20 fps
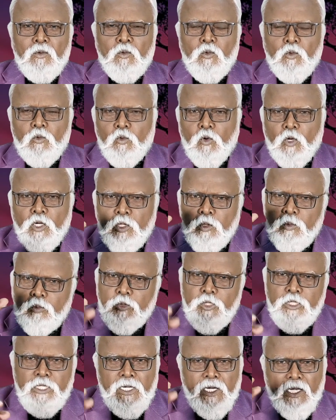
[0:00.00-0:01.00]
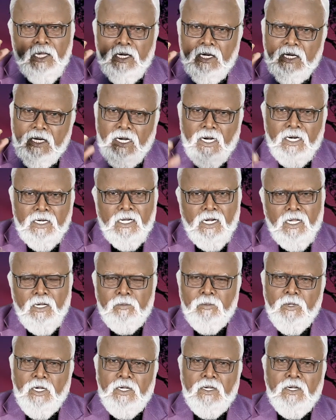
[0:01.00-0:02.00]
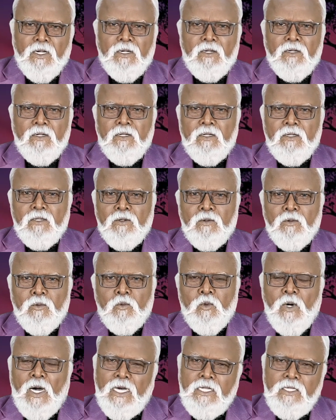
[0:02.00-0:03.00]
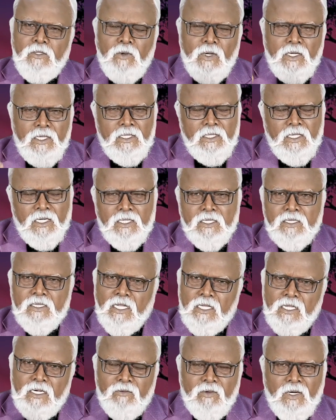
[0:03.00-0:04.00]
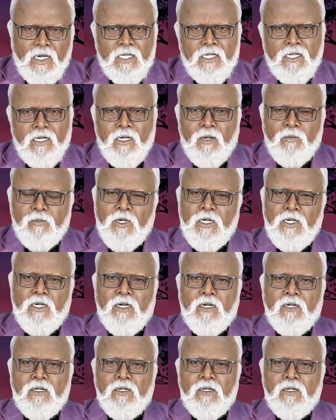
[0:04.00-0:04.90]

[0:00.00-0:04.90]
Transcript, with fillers: உன் குரங்கு புத்தியை அதில் காட்டலாமா உன் அறிவாளி தனத்தை அதில் விளக்கலாமா